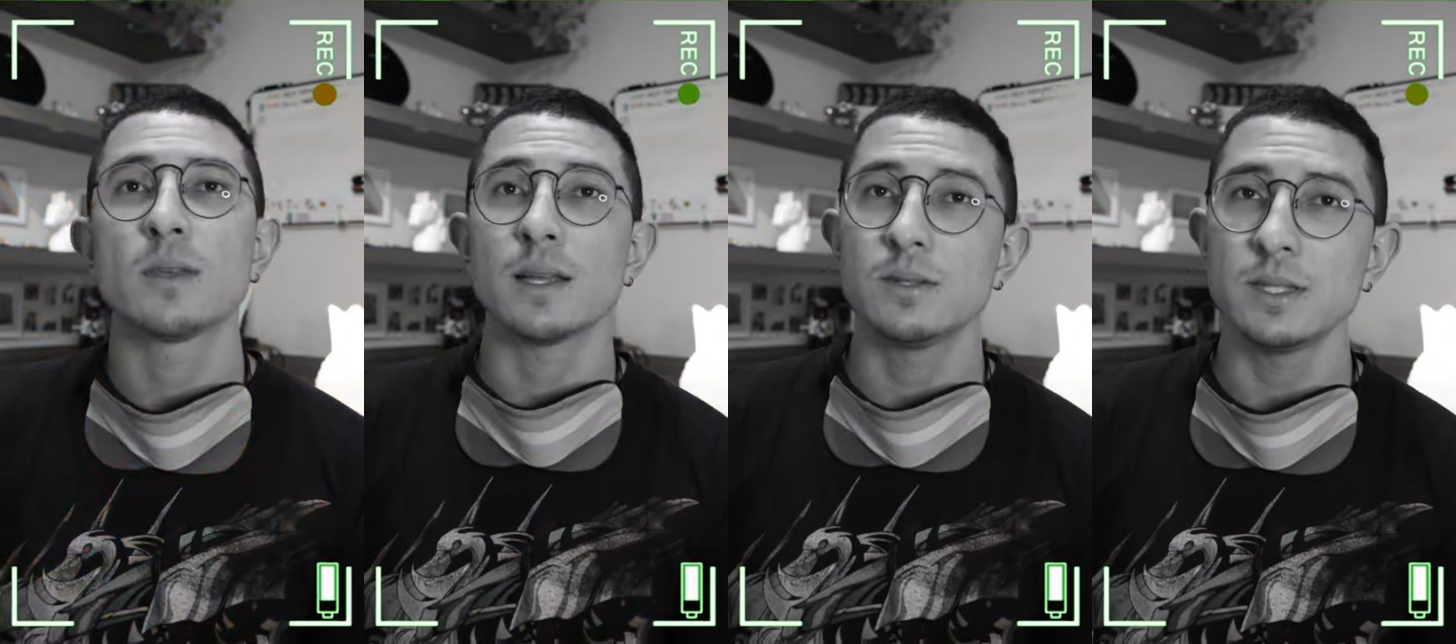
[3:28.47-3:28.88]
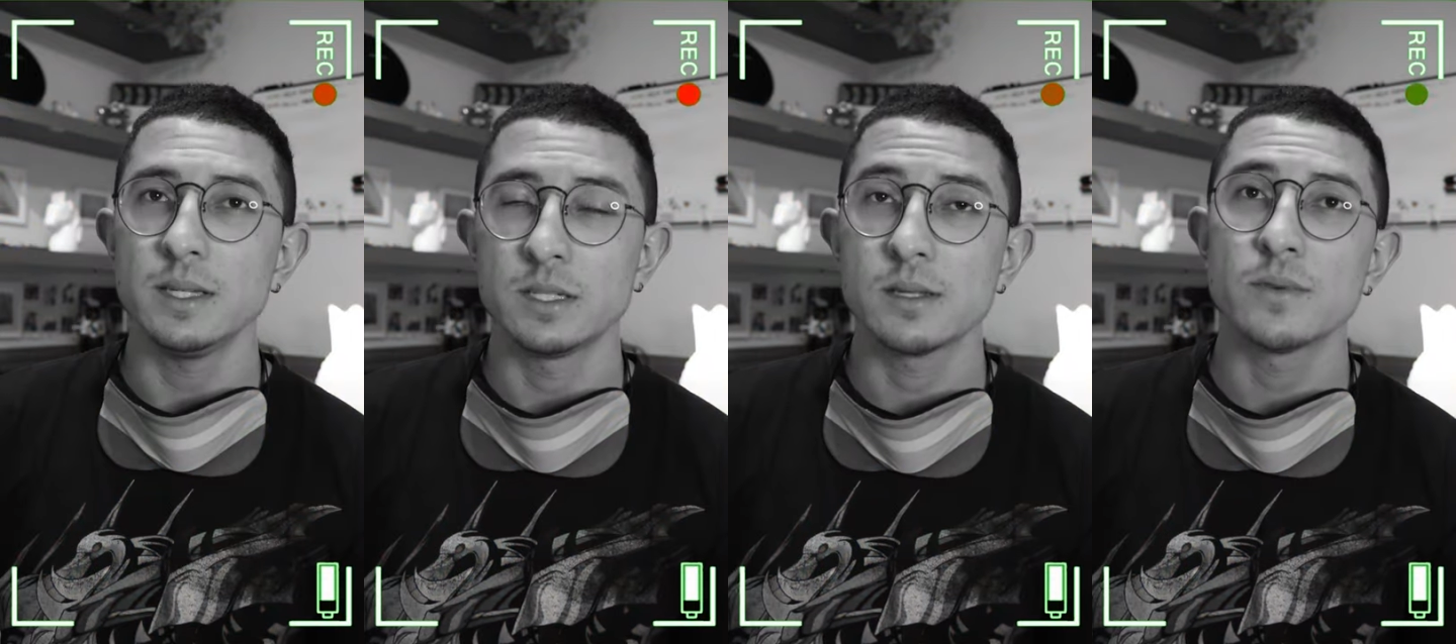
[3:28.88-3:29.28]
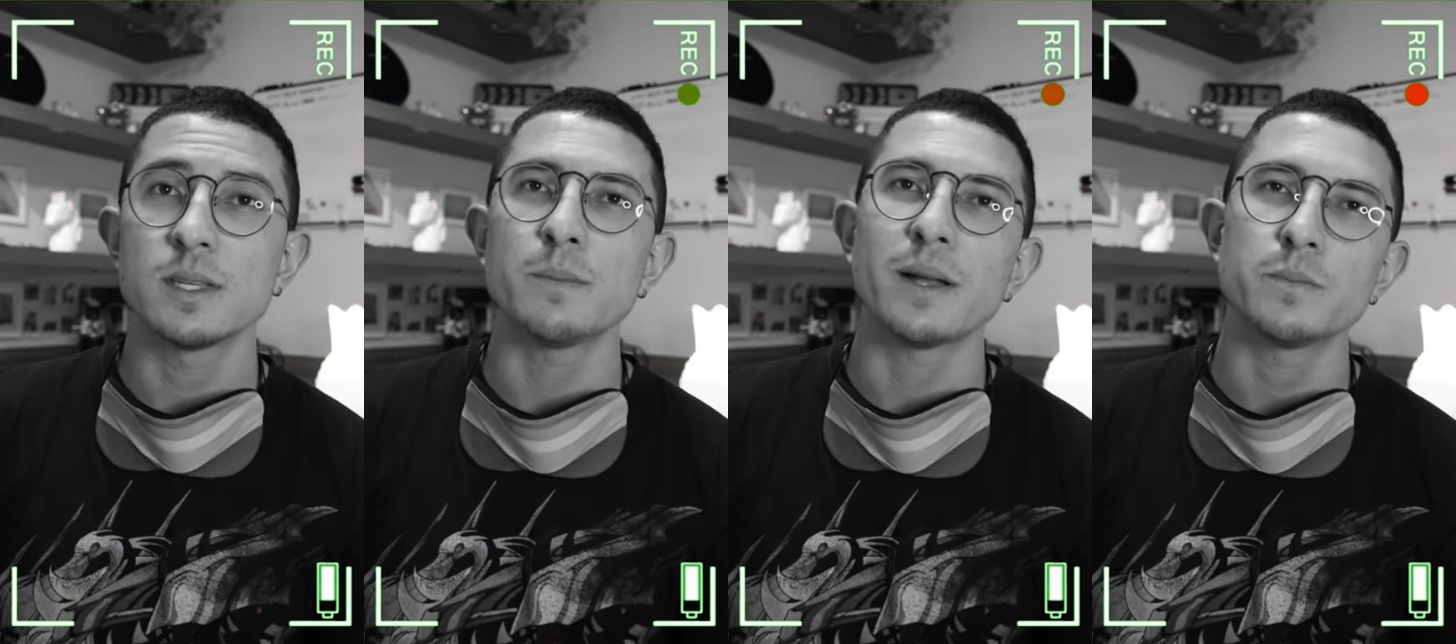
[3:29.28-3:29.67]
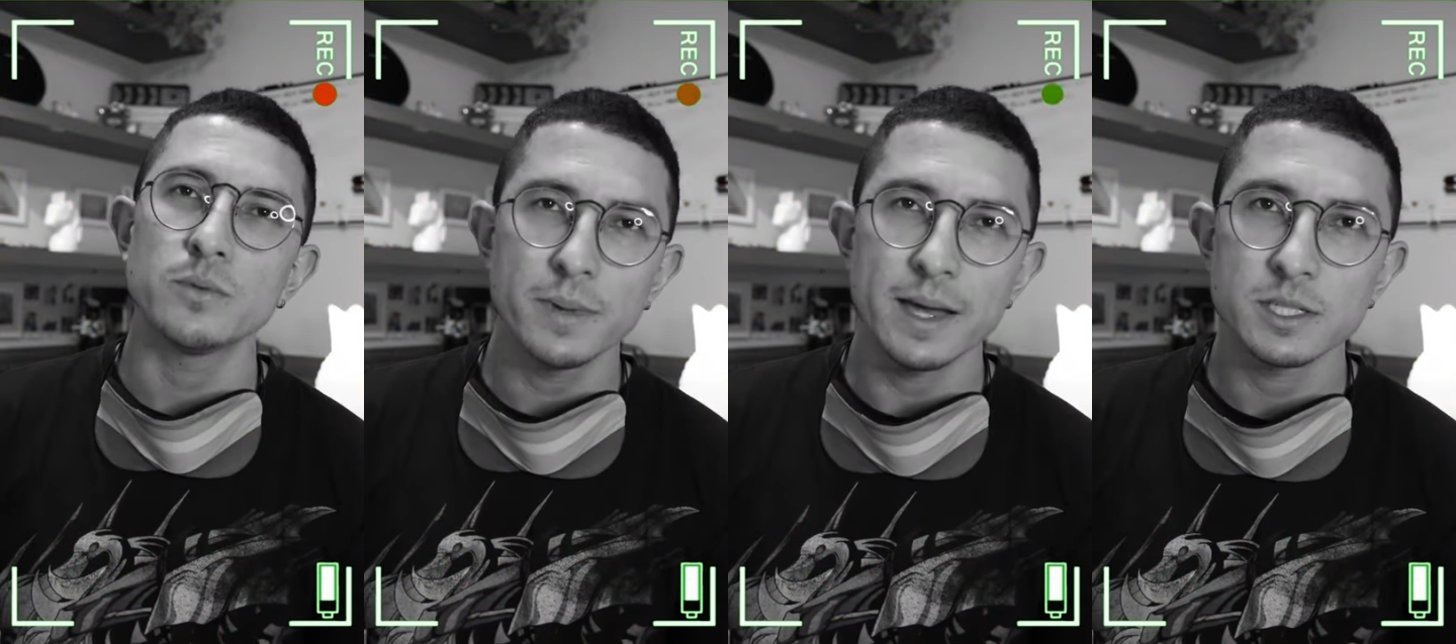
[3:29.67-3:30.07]
O que quer dizer é o seguinte, se você já participou
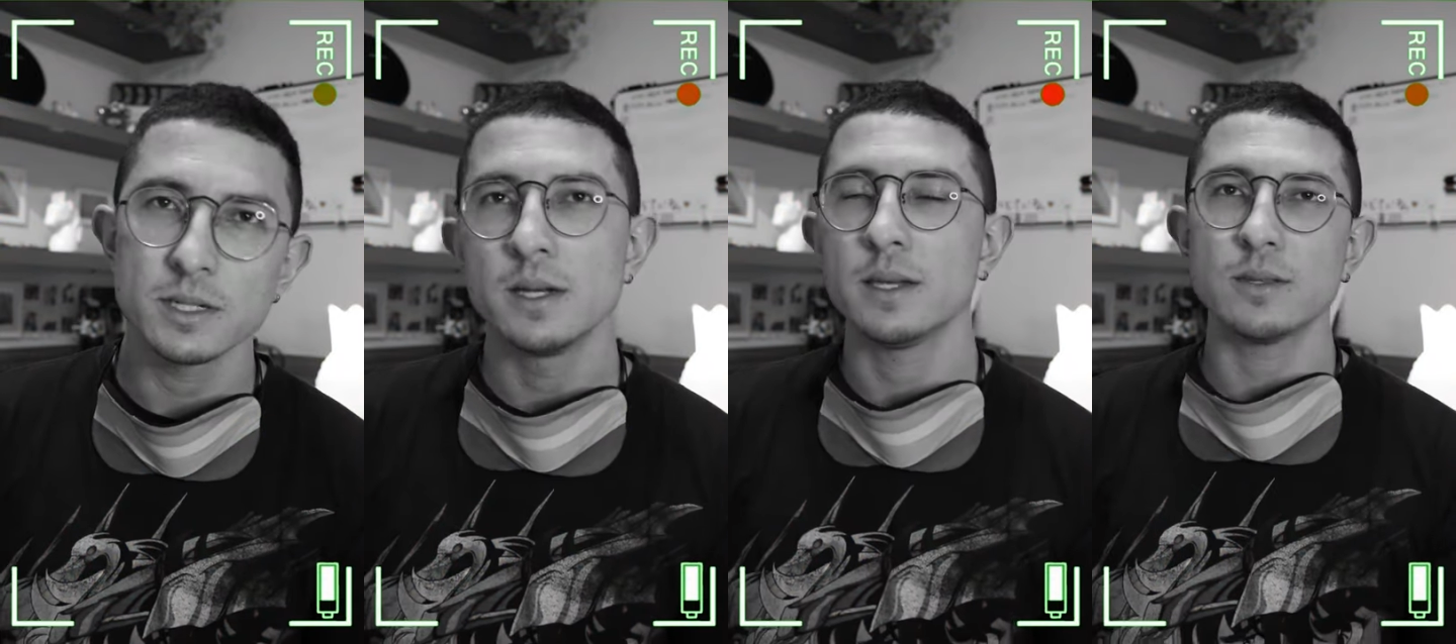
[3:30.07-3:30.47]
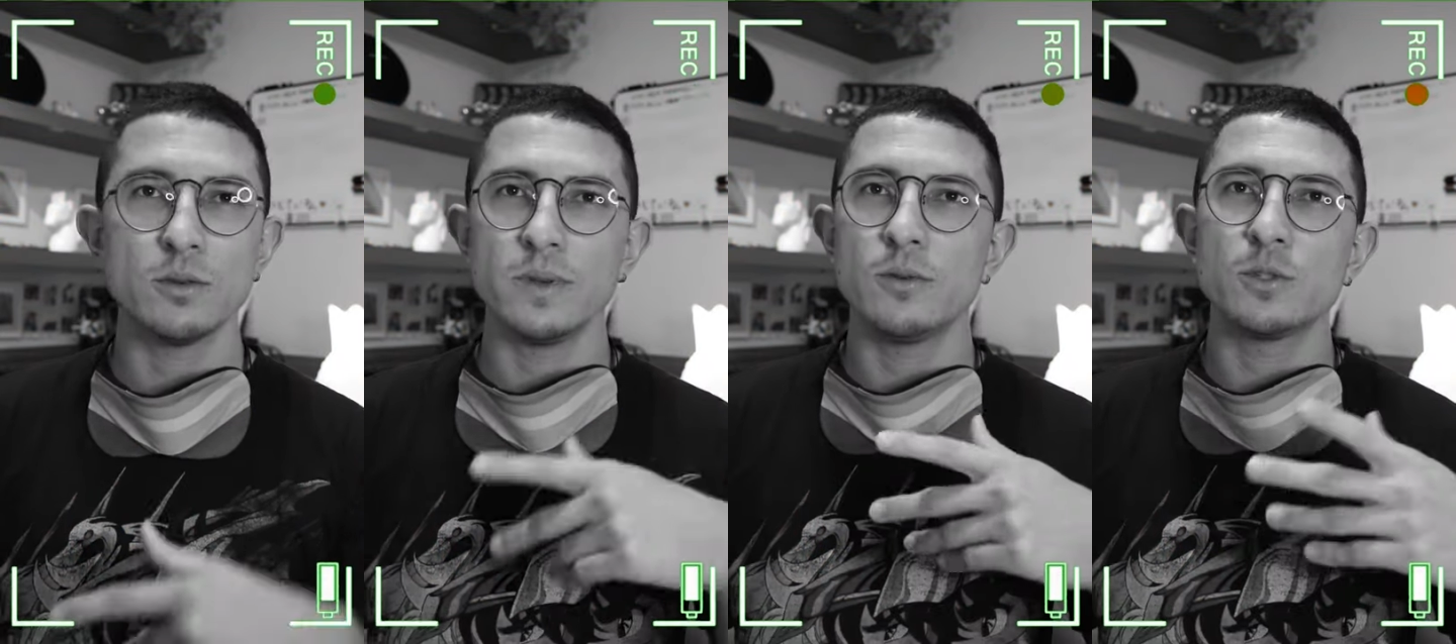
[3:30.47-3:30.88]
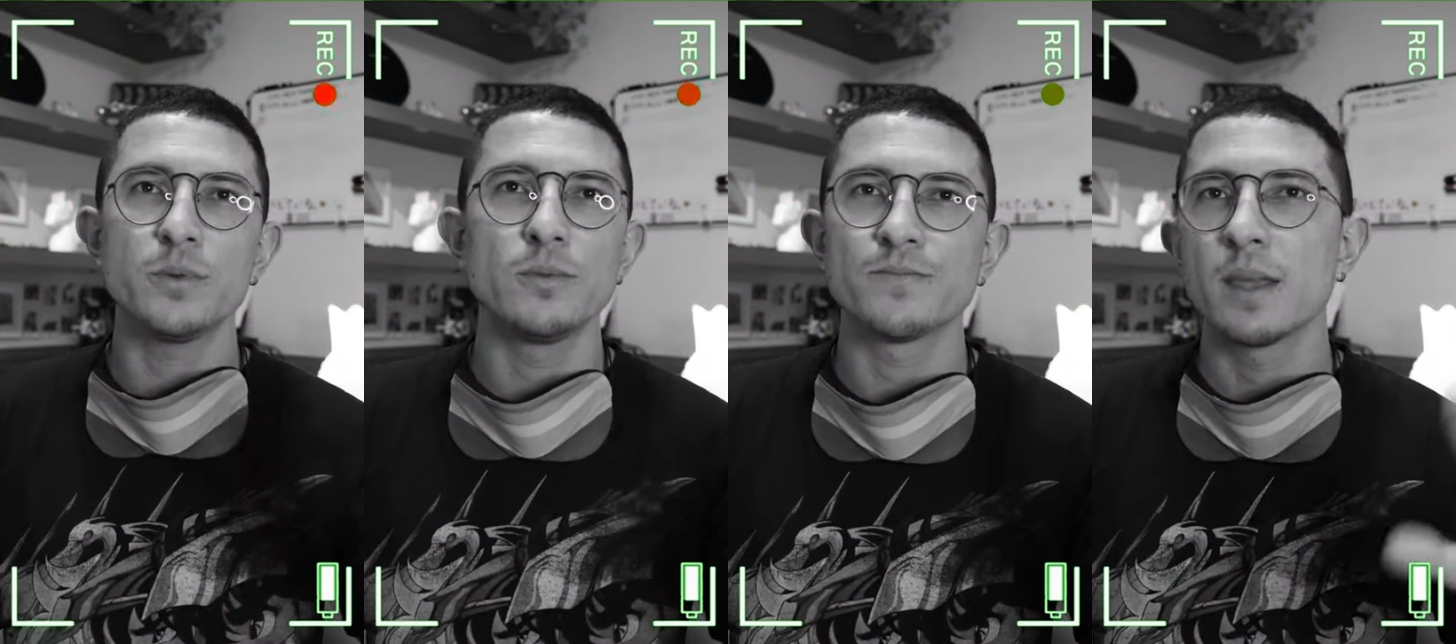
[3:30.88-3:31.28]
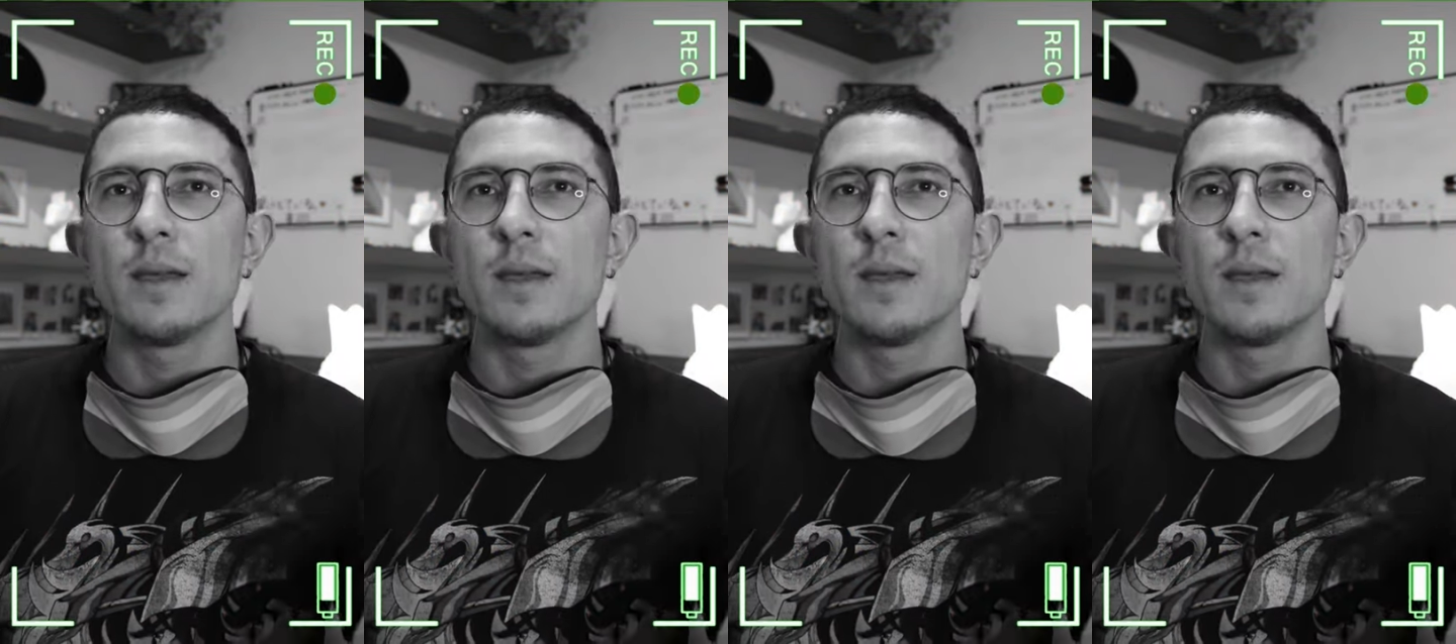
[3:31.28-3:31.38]
do MEXT e resolveu, tipo,